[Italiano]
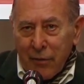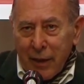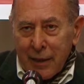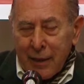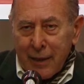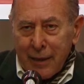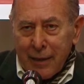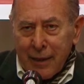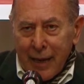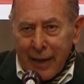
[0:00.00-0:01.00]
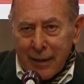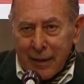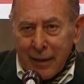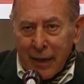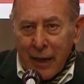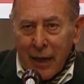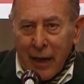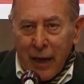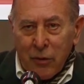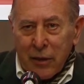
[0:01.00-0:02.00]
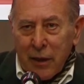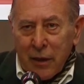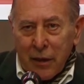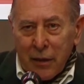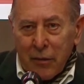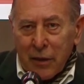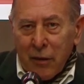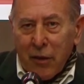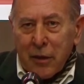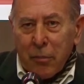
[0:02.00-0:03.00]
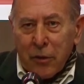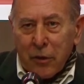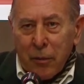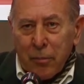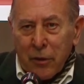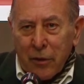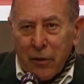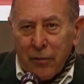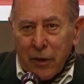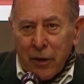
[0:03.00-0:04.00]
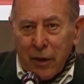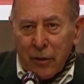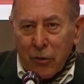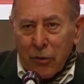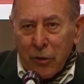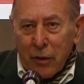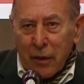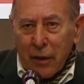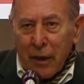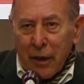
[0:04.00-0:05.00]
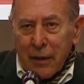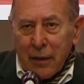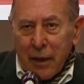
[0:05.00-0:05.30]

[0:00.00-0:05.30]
dai vari didatti e quindi questa volta purtroppo il convegno è caduto nel,